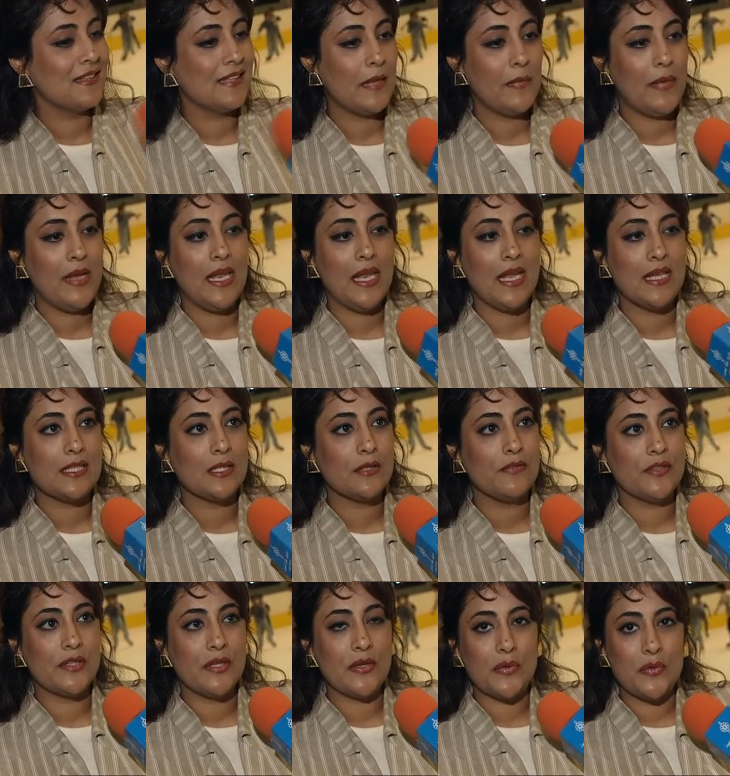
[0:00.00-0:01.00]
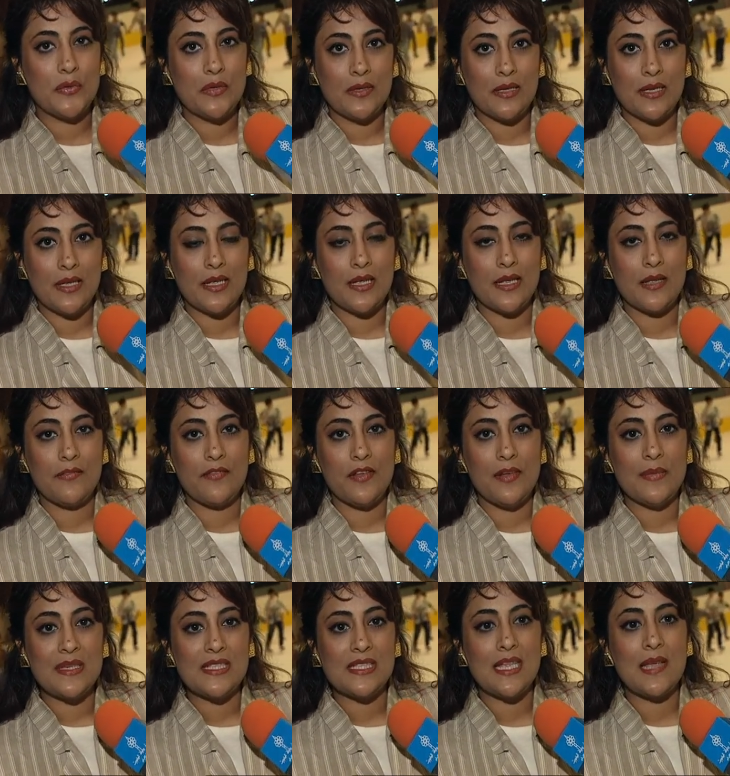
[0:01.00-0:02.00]
طبعا لا سوف تكون آه، في
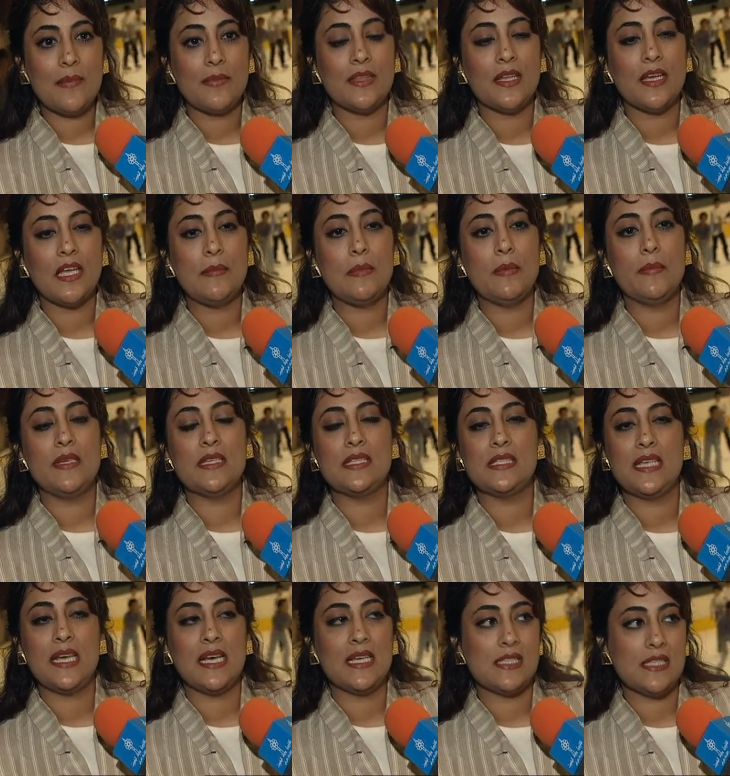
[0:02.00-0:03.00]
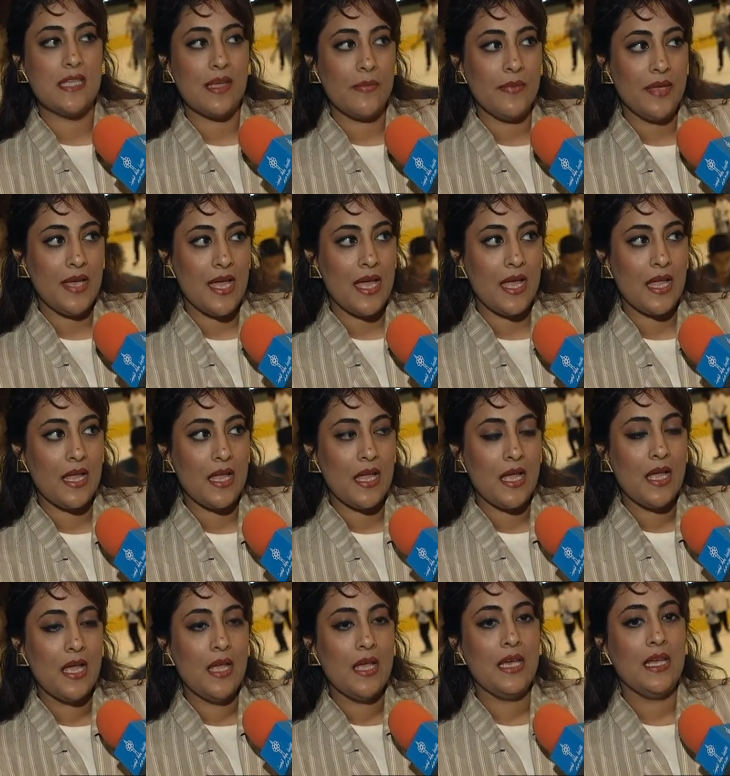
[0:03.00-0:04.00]
المساء تقريبا من الساعة السابعة
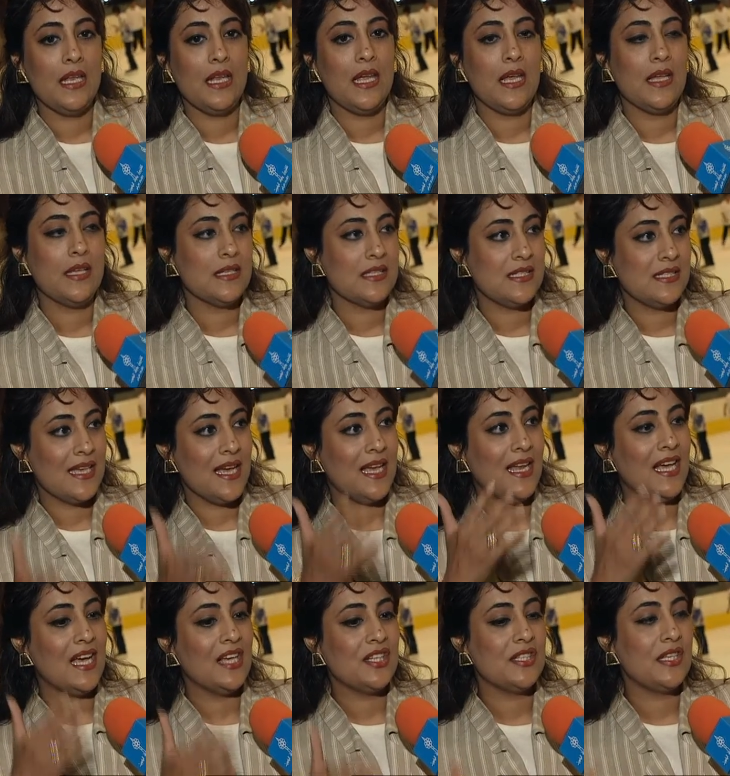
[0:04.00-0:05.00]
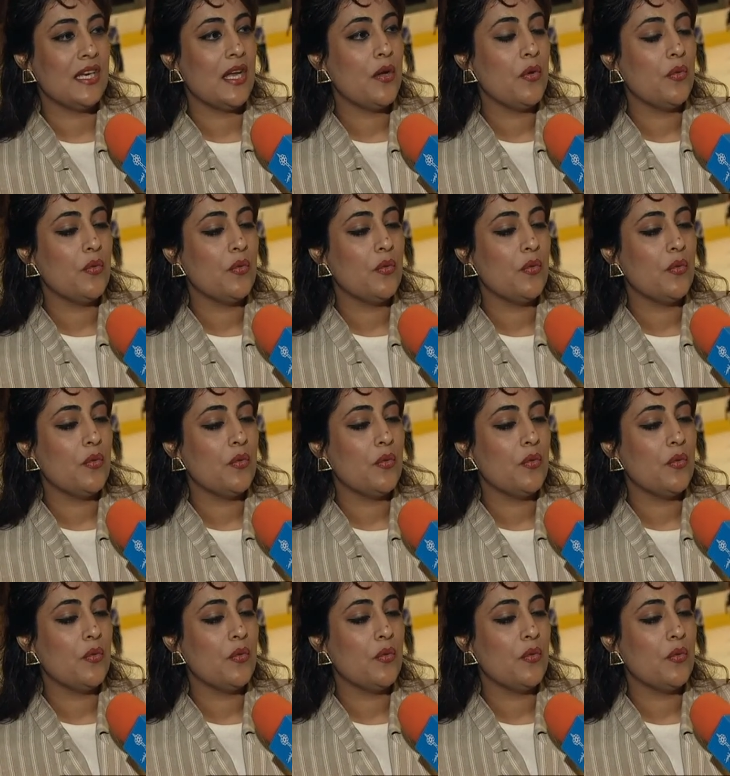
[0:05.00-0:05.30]
إلى الساعة العاشرة